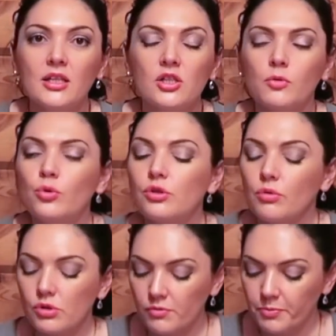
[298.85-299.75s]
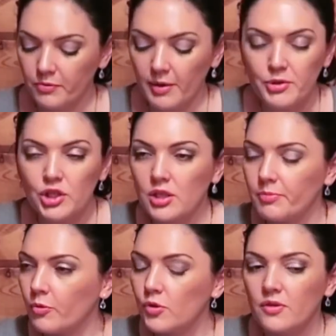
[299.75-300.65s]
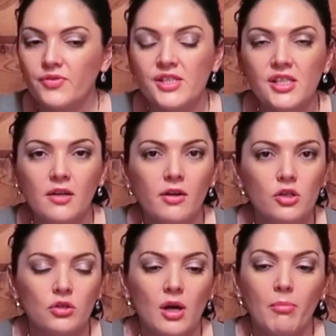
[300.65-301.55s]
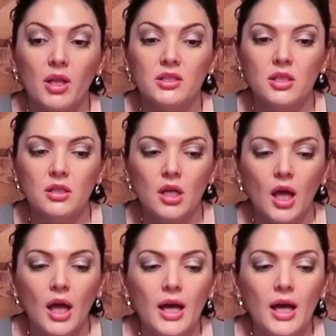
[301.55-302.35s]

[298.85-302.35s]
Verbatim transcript: значит, куча Вот вообще просто все говорят, что она обалденная.